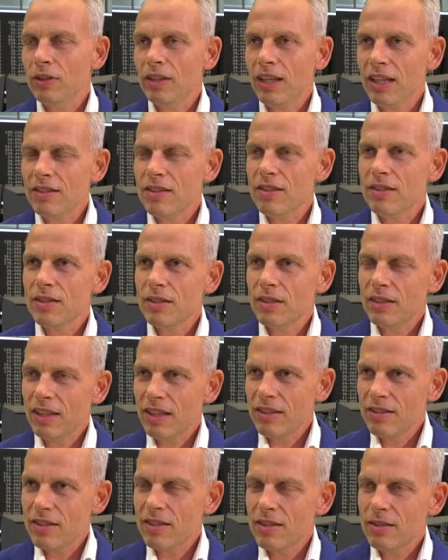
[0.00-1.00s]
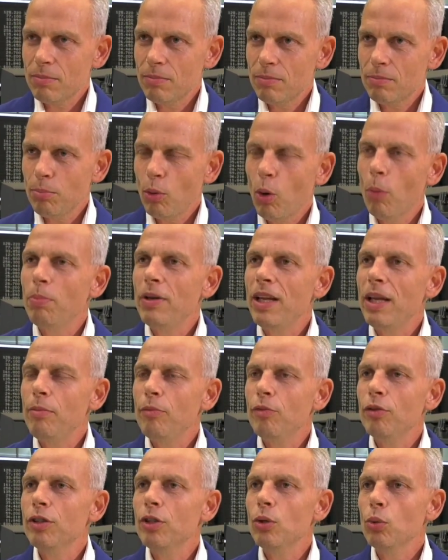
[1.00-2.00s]
Und das ist ein, das ist ein
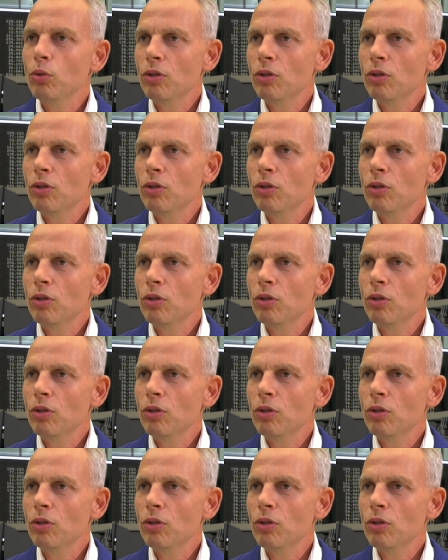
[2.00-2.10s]
Problem für die